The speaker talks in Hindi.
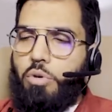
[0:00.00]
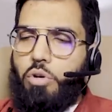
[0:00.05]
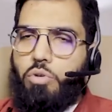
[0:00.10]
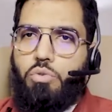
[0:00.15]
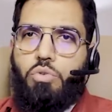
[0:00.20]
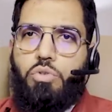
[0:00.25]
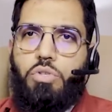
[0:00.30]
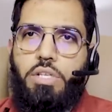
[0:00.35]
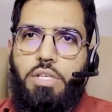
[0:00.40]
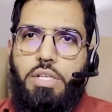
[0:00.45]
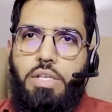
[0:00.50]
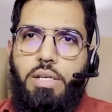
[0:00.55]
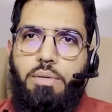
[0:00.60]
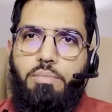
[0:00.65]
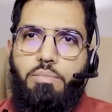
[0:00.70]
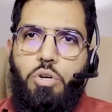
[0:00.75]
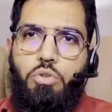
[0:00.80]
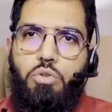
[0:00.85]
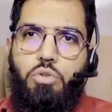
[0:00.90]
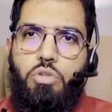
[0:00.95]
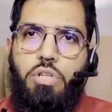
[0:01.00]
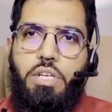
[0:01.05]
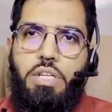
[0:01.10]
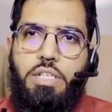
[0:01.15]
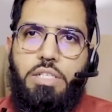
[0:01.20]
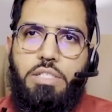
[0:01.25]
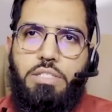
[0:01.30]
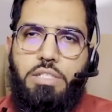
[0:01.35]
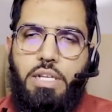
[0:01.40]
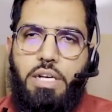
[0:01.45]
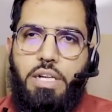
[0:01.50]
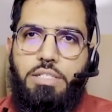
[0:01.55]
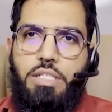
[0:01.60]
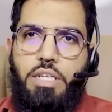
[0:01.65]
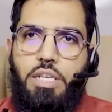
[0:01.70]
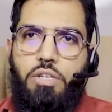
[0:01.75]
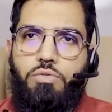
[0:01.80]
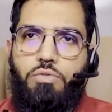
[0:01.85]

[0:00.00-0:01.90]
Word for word: मौदूदी की मौदूदी ने किस तरह से